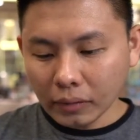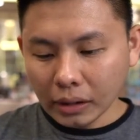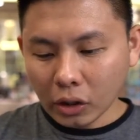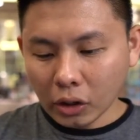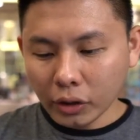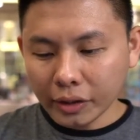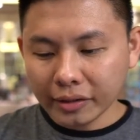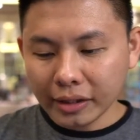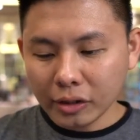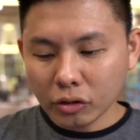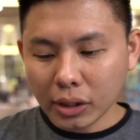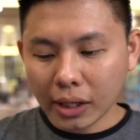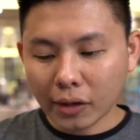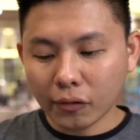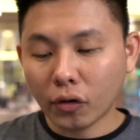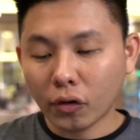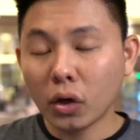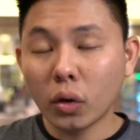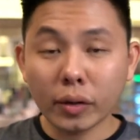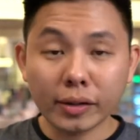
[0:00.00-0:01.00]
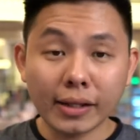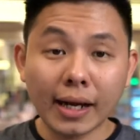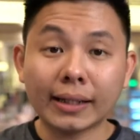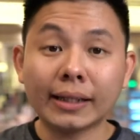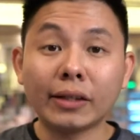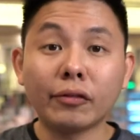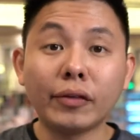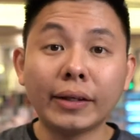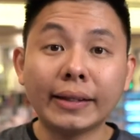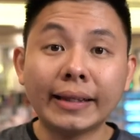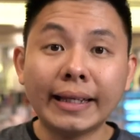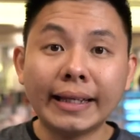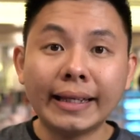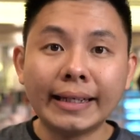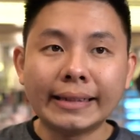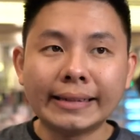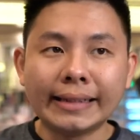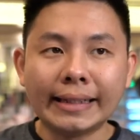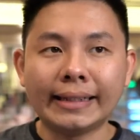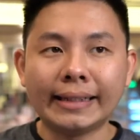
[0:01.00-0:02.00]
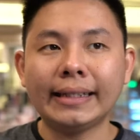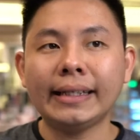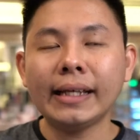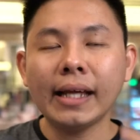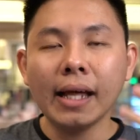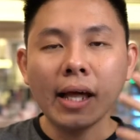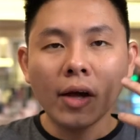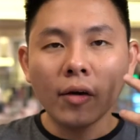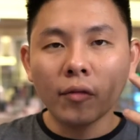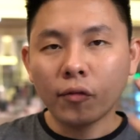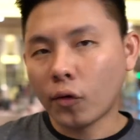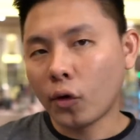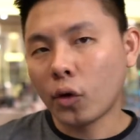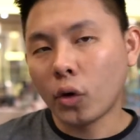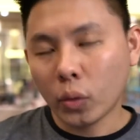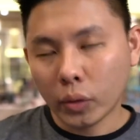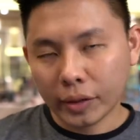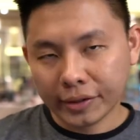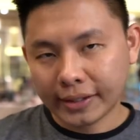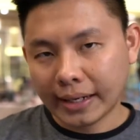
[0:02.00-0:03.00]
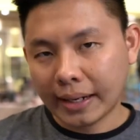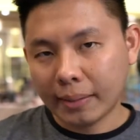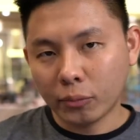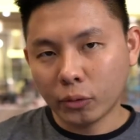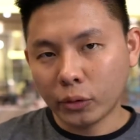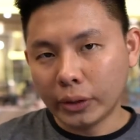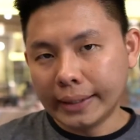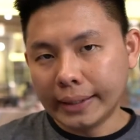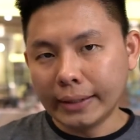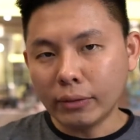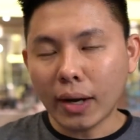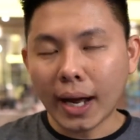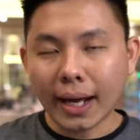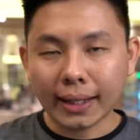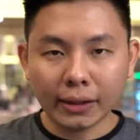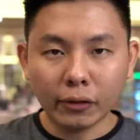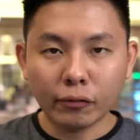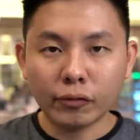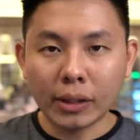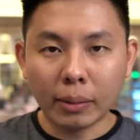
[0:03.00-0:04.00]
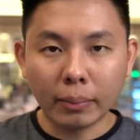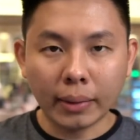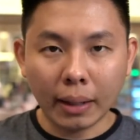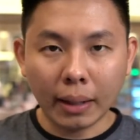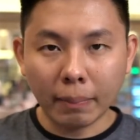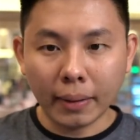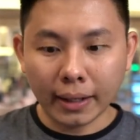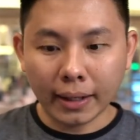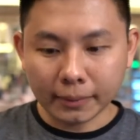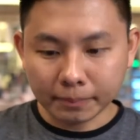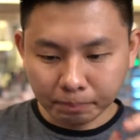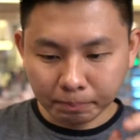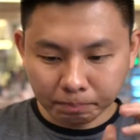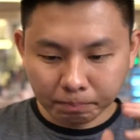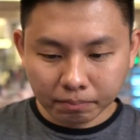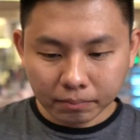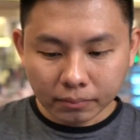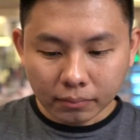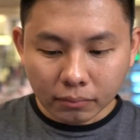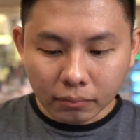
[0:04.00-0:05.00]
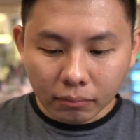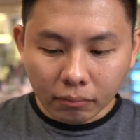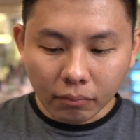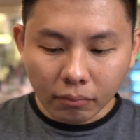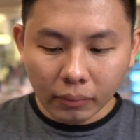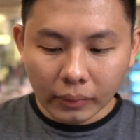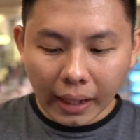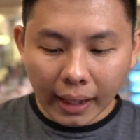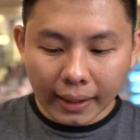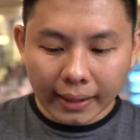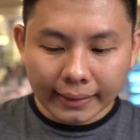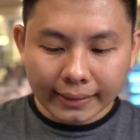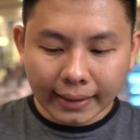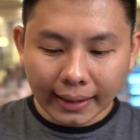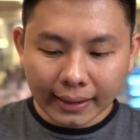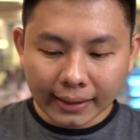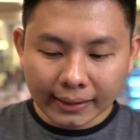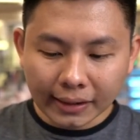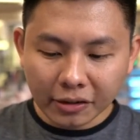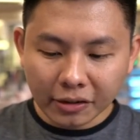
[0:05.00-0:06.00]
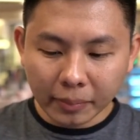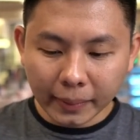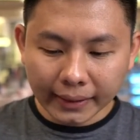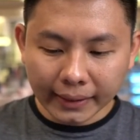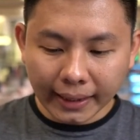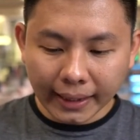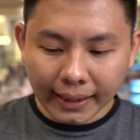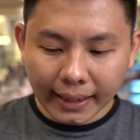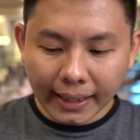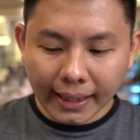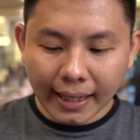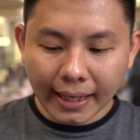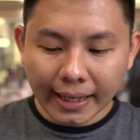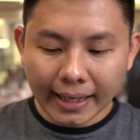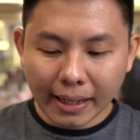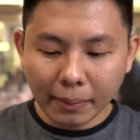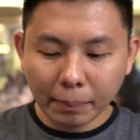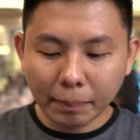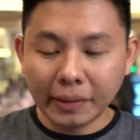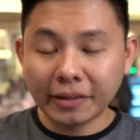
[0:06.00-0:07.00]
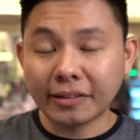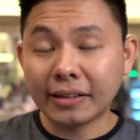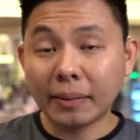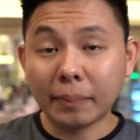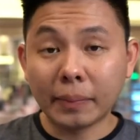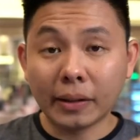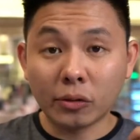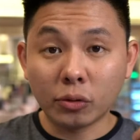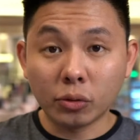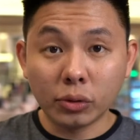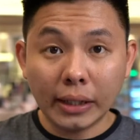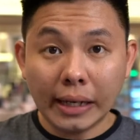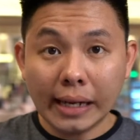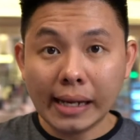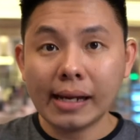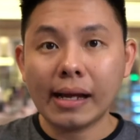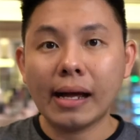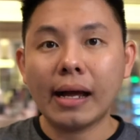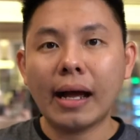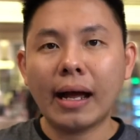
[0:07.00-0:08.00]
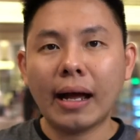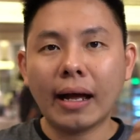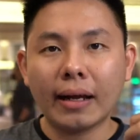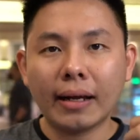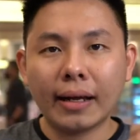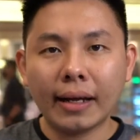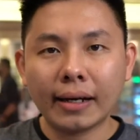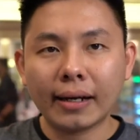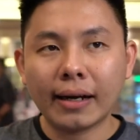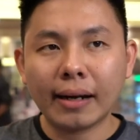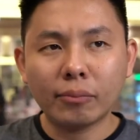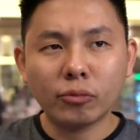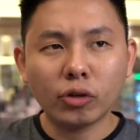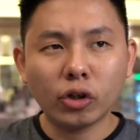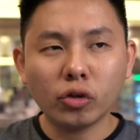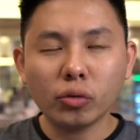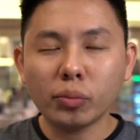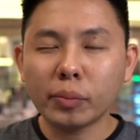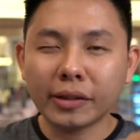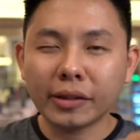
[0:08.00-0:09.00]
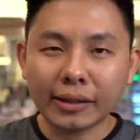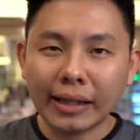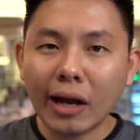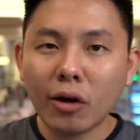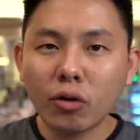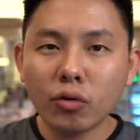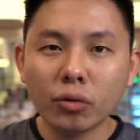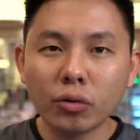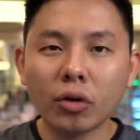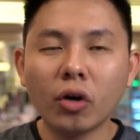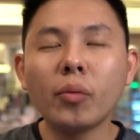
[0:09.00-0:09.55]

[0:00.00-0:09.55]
Oh, di sini juga followers activity. Jadi, followers kamu itu aktif jam berapa. Nah, data-data seperti inilah yang bisa berguna agar kamu itu bisa tahu.